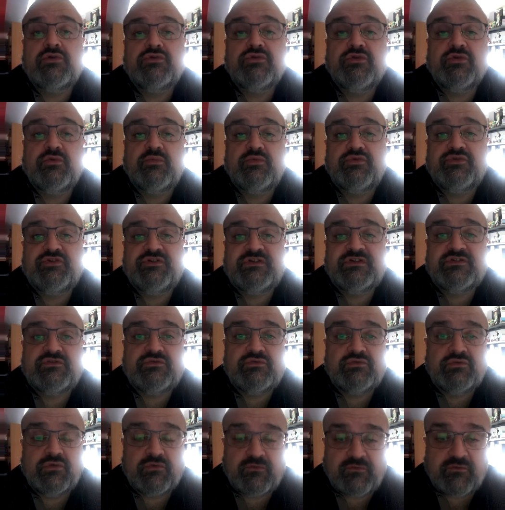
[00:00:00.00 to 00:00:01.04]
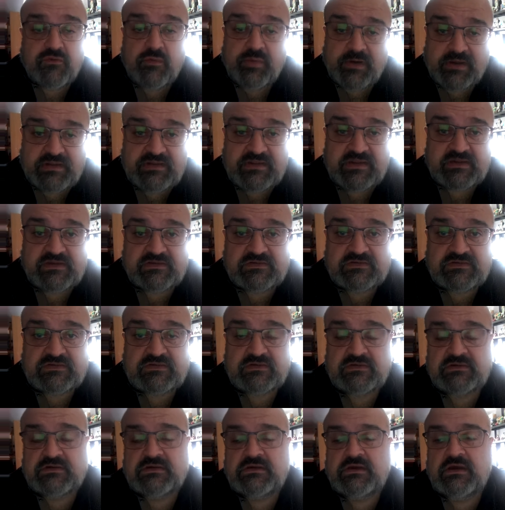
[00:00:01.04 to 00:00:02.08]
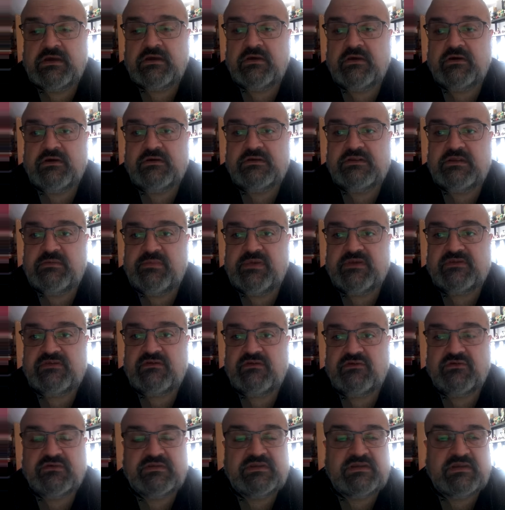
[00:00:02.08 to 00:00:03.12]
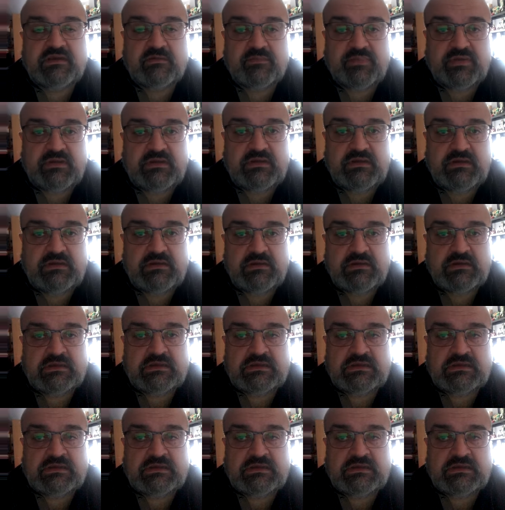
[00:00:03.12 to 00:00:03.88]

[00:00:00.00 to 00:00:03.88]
d'embaucher sous de faux prétextes euh, des personnes handicapées,